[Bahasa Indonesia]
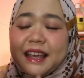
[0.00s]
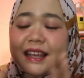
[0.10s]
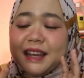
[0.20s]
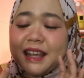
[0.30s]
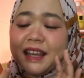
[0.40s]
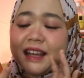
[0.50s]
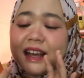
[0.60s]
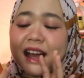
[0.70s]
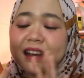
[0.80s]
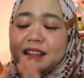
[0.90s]
Ini
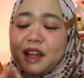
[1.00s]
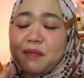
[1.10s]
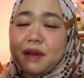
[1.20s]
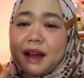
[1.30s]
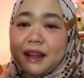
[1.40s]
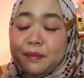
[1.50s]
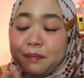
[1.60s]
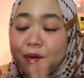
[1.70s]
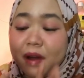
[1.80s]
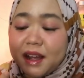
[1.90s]
nggak ada tambahan
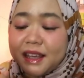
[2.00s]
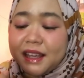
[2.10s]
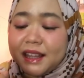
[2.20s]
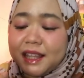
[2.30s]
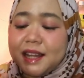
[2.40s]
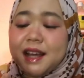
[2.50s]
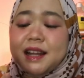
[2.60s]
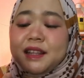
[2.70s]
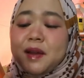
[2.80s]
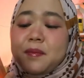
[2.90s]
pewangi, tidak
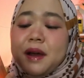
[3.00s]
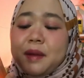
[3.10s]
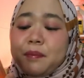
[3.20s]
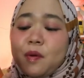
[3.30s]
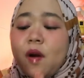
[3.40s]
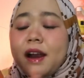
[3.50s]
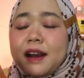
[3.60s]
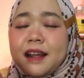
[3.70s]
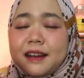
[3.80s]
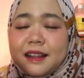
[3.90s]
ada tambahan
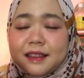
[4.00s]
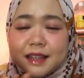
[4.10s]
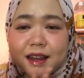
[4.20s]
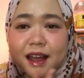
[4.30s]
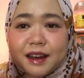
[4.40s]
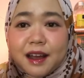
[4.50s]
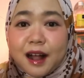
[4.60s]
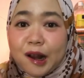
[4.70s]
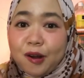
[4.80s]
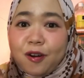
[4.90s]
pewarna, dan tidak ada
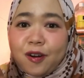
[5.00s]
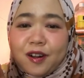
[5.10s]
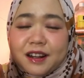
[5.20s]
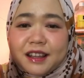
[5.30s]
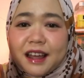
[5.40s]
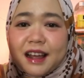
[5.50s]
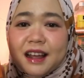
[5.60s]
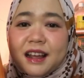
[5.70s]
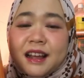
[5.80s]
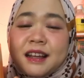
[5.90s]
alkoholnya
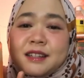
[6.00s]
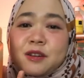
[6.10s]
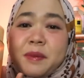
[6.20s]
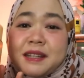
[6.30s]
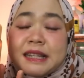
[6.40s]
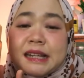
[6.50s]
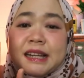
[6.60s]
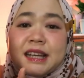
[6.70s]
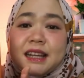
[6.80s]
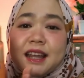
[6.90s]
So
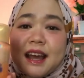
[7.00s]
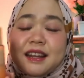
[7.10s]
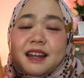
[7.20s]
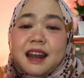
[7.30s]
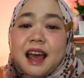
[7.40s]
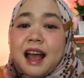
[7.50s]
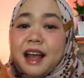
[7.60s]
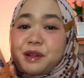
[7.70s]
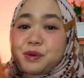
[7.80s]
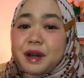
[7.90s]
basically ini adalah
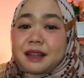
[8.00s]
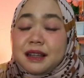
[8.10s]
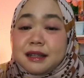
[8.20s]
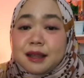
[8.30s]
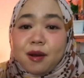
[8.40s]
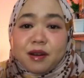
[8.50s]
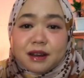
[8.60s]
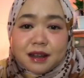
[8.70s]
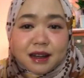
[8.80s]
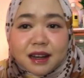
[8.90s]
hydrating
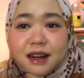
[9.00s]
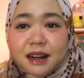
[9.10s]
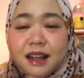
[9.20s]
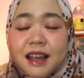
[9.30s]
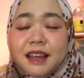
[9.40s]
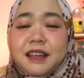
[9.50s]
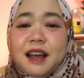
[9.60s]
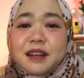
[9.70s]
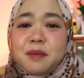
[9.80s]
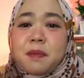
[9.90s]
toner
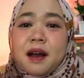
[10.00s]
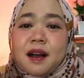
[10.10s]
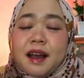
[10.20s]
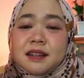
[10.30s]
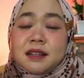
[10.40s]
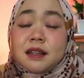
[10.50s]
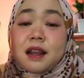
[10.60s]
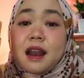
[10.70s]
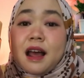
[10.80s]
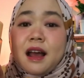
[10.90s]
yang dipakai
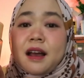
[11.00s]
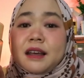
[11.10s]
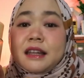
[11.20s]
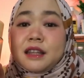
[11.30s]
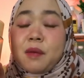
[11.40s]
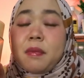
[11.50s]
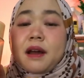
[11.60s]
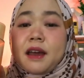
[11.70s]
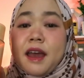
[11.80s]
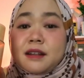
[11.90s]
setelah kita
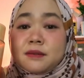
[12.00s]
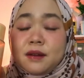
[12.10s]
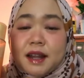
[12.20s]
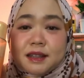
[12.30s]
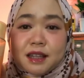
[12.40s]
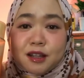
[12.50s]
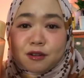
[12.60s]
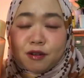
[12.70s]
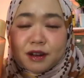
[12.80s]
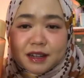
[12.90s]
pakai exfoliating
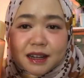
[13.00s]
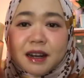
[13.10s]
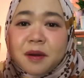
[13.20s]
toner